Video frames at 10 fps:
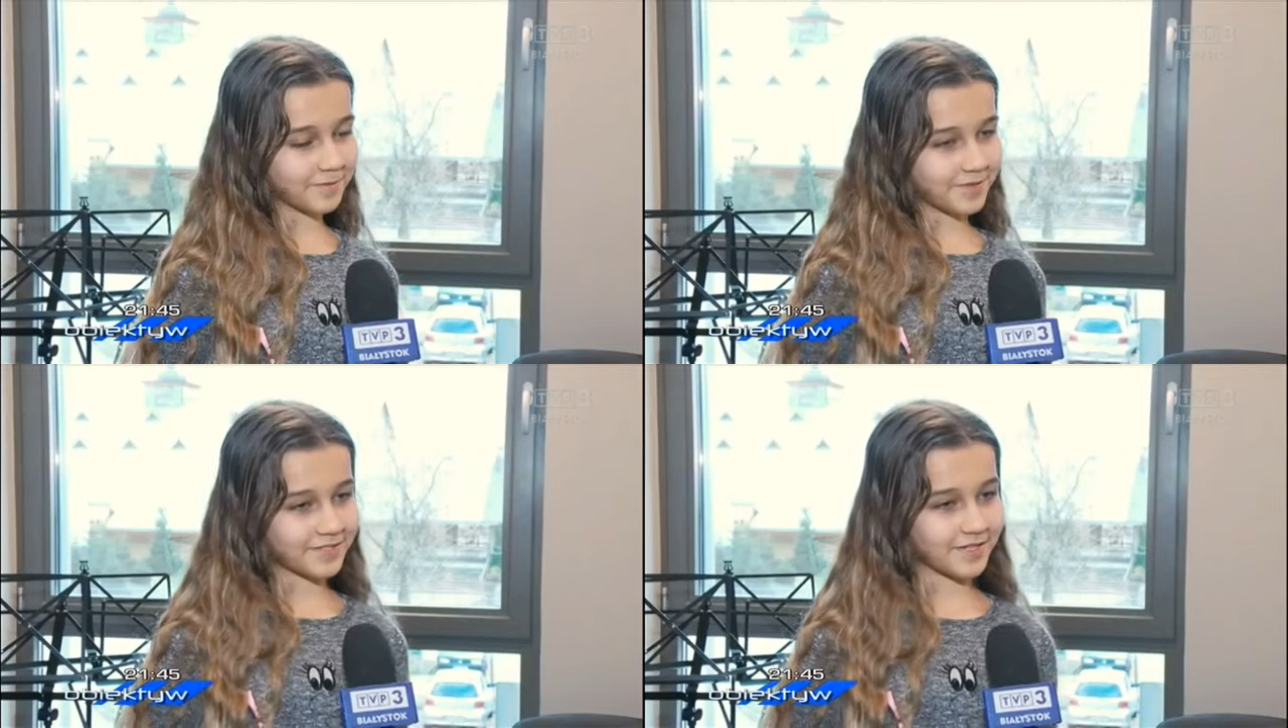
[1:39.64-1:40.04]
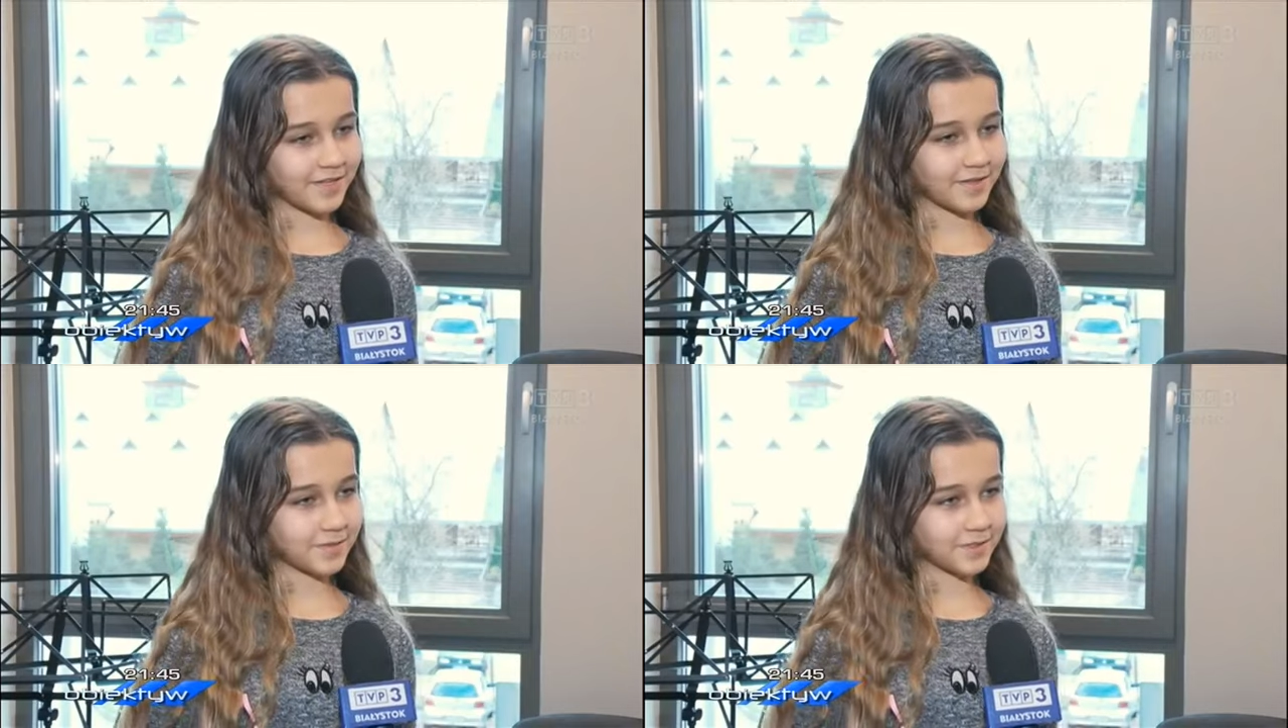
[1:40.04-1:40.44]

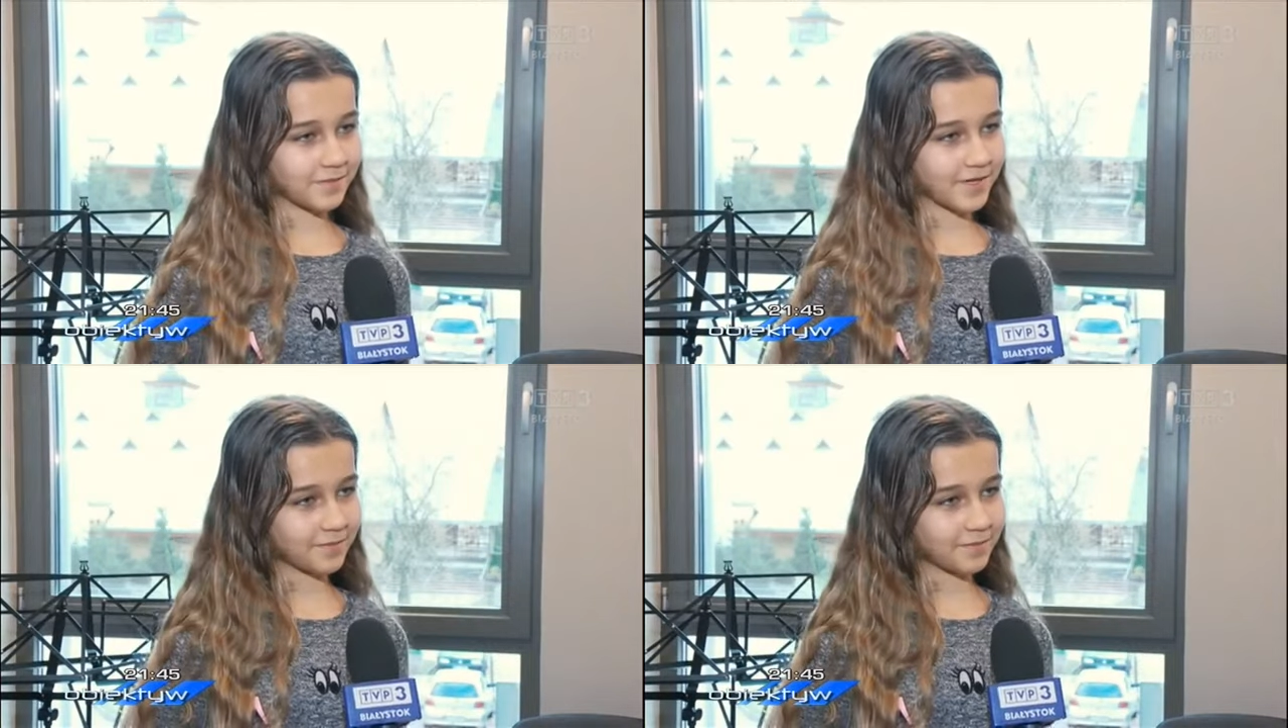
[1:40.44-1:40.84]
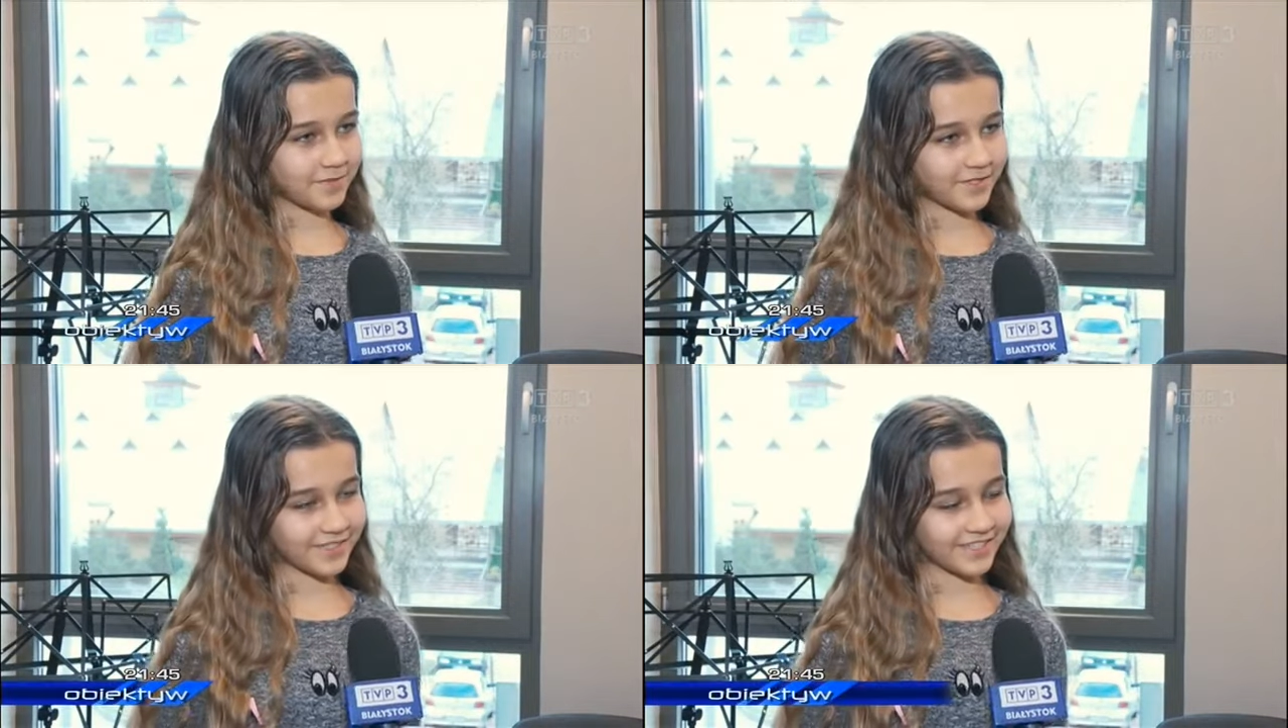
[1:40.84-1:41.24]
chciała na przykład
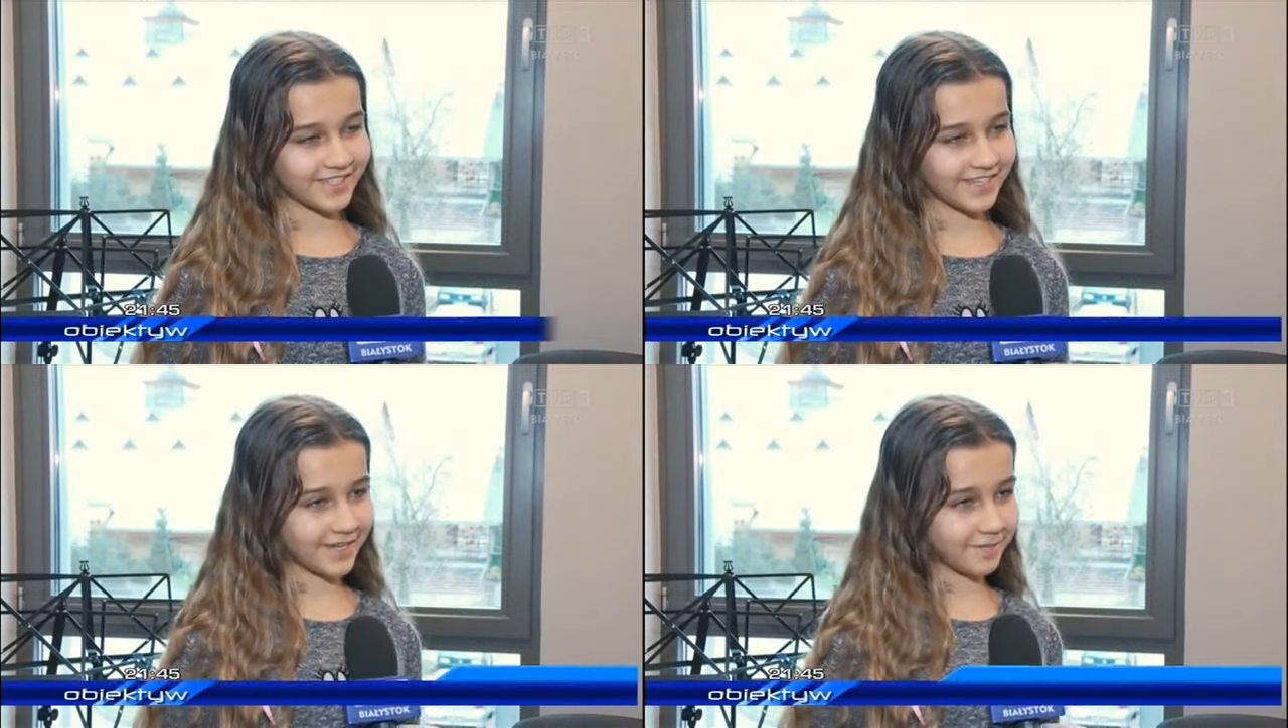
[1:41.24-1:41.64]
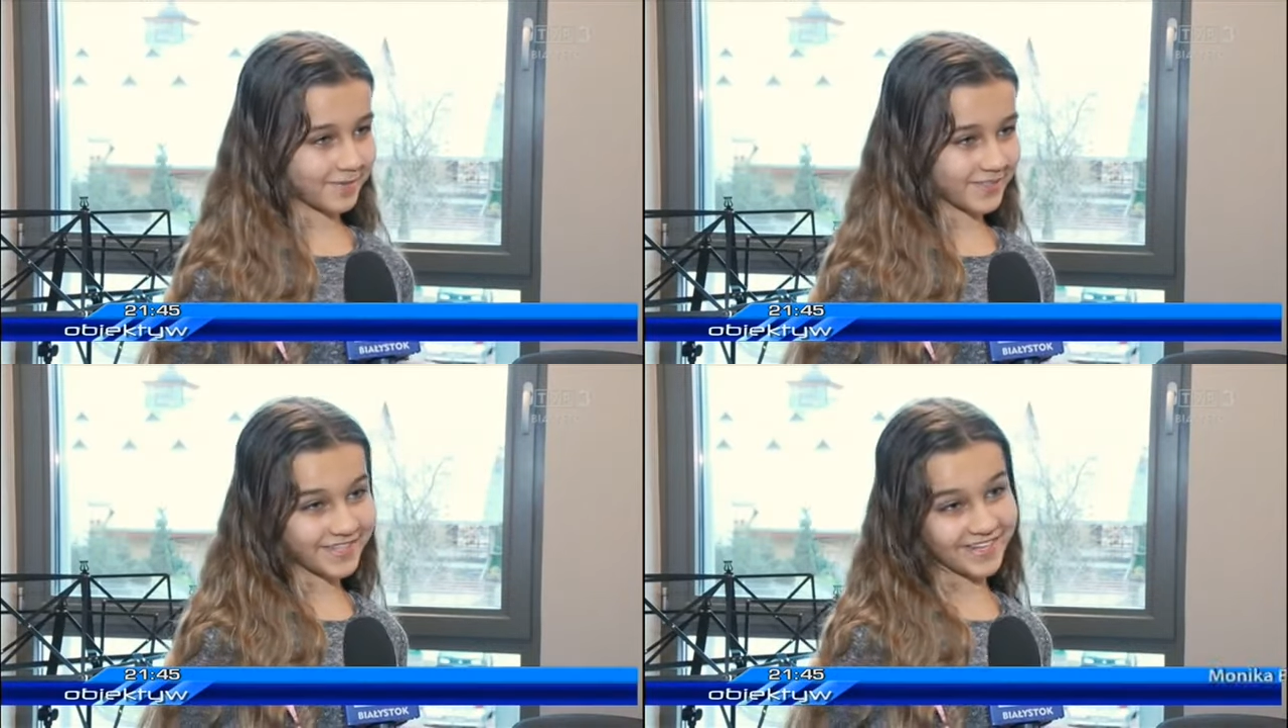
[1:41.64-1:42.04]
być e,
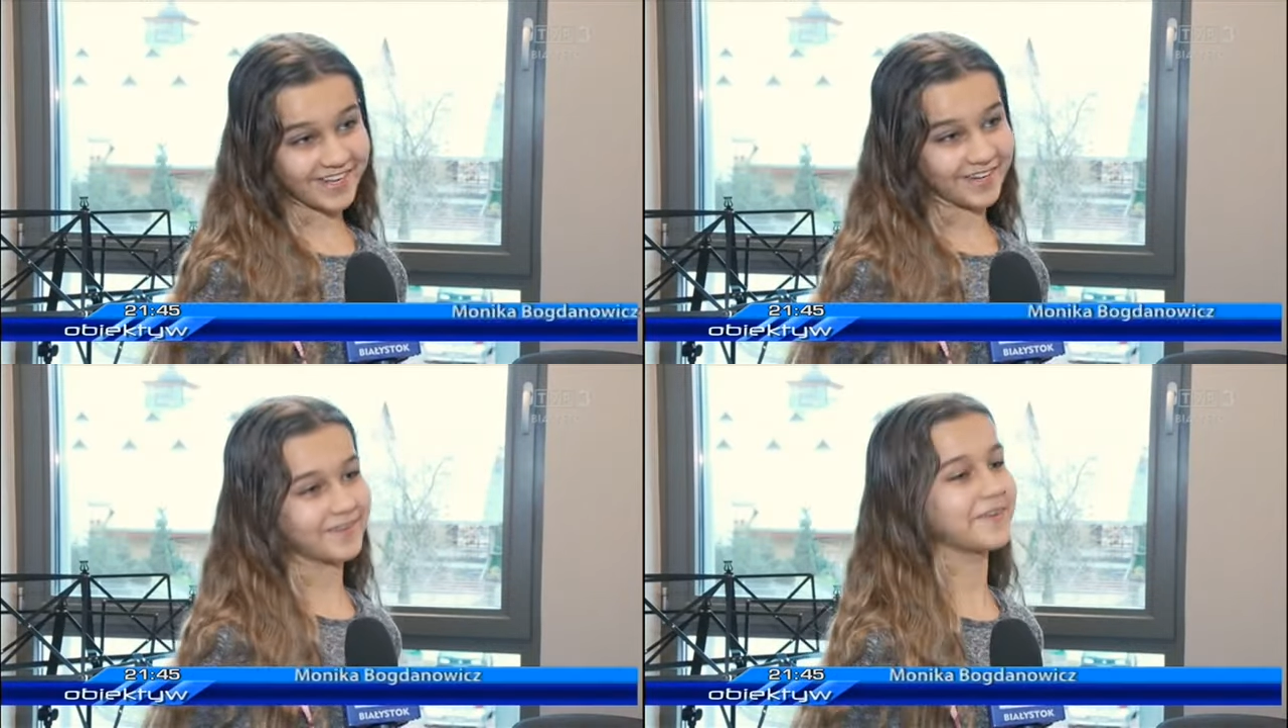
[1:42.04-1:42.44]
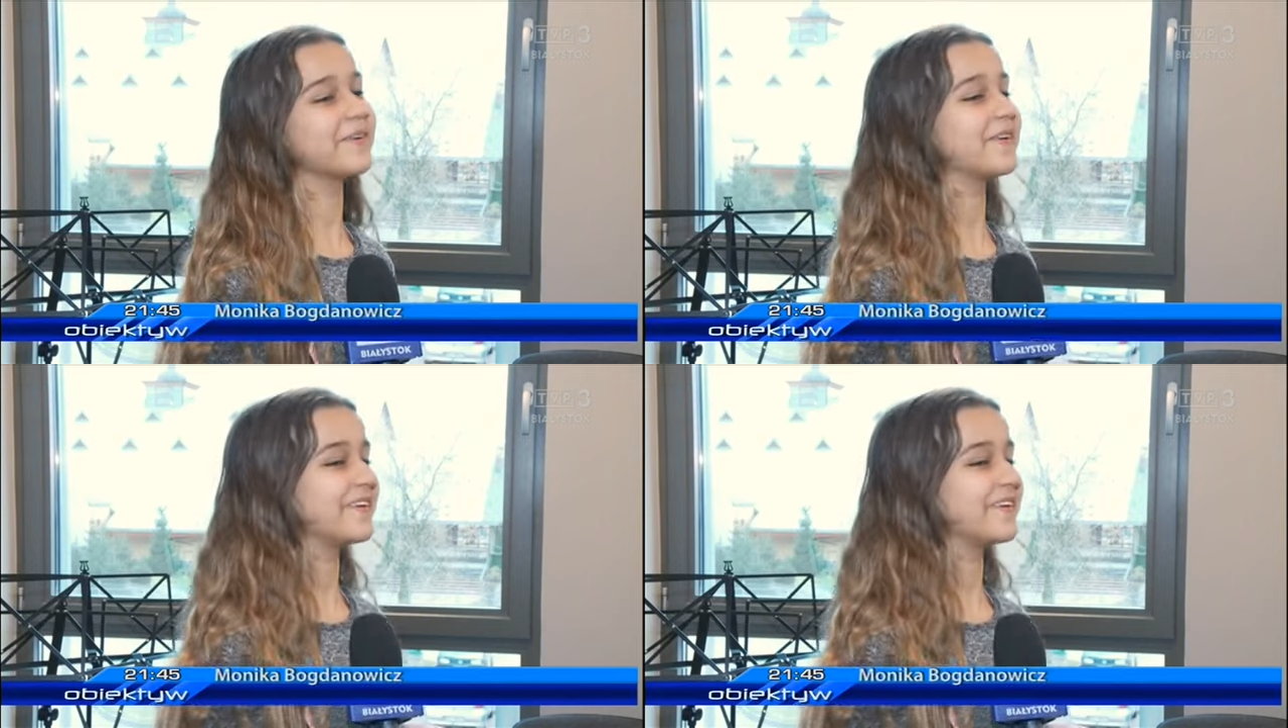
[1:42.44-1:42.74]
piosenkarką.